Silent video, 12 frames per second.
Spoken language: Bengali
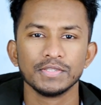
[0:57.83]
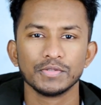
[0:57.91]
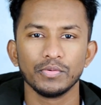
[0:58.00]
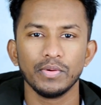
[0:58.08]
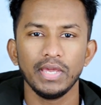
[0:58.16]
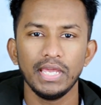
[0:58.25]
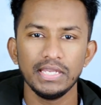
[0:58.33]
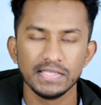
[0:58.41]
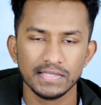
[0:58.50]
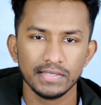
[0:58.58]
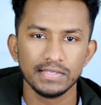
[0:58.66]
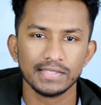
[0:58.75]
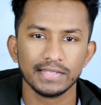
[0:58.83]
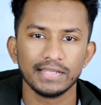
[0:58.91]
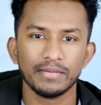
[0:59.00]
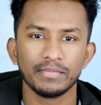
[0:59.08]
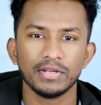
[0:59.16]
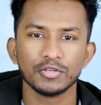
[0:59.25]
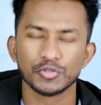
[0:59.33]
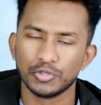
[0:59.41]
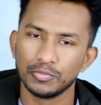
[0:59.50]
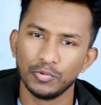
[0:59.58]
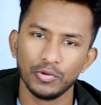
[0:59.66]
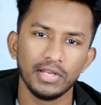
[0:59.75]
সো এই সিরিজটাতে আমরা
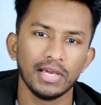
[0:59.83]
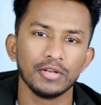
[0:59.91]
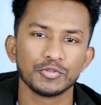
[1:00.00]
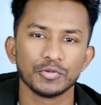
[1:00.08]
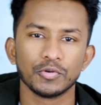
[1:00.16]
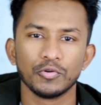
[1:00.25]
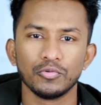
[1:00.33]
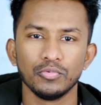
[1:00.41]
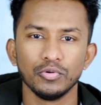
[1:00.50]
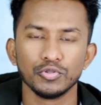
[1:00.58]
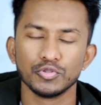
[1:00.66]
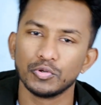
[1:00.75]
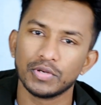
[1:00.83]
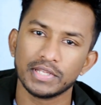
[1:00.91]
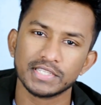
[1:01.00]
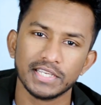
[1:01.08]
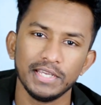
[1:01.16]
সবগুলো নিয়ে আলোচনা করব চলুন আজকে